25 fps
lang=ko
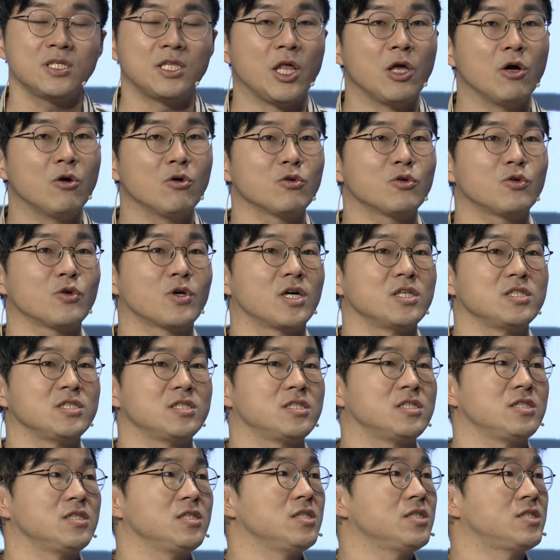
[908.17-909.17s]

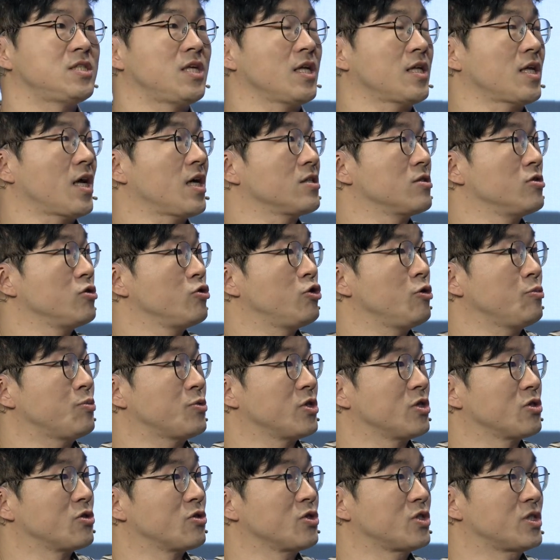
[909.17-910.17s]
내용기관이이 세상을
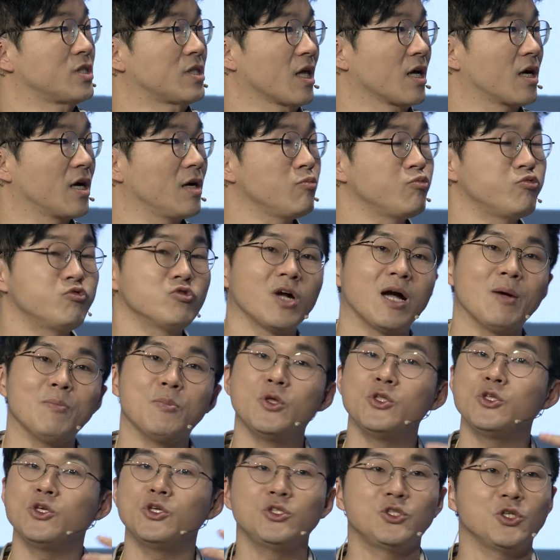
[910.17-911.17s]
휩쓸던 시대가 불과
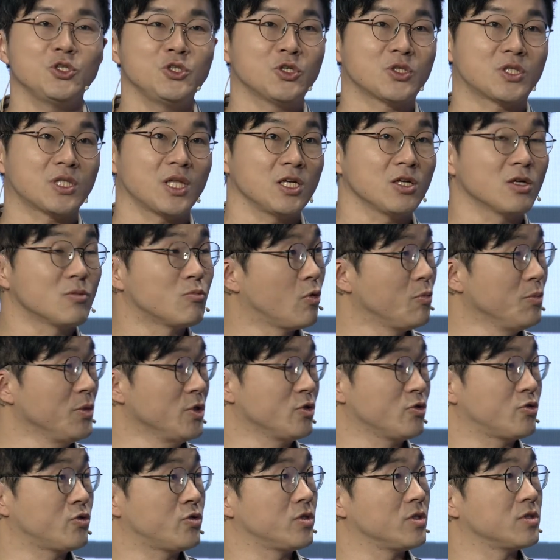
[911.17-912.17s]
몇 년 전이었다. 이거 못 믿을
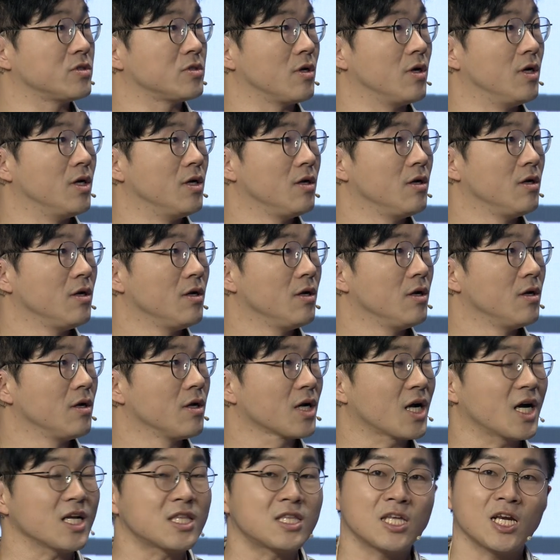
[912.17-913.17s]
수도 있어요.
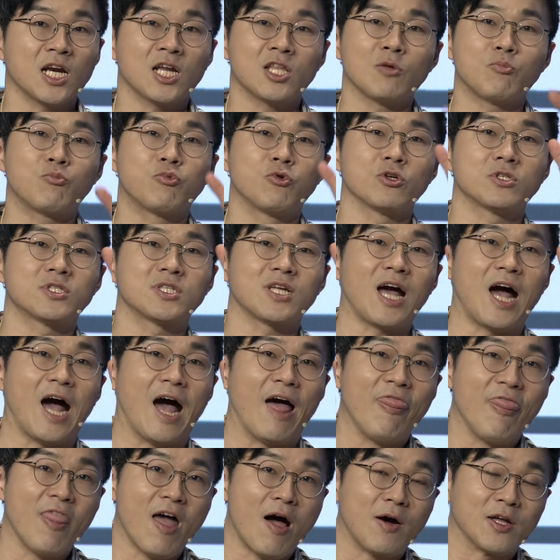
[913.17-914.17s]
카트라이더 플러스가
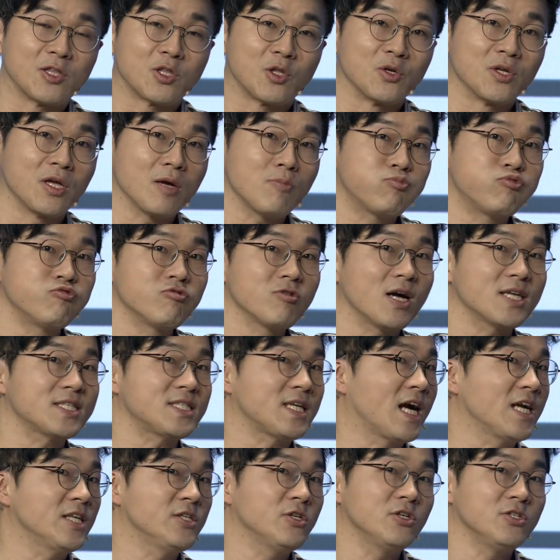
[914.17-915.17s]
안 나왔던 게 불과
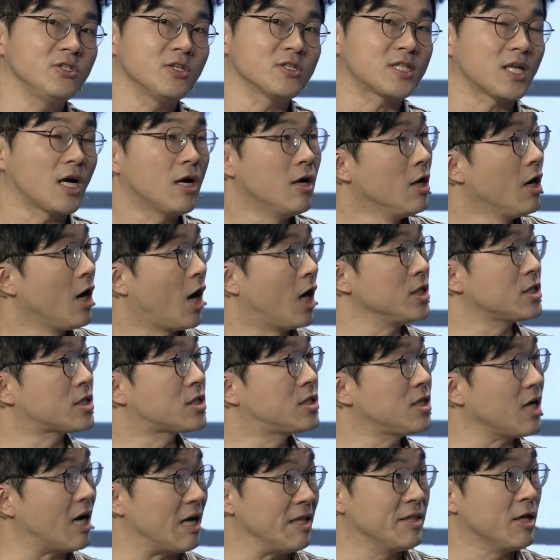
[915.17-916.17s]
작년이었다. 아니 그게 안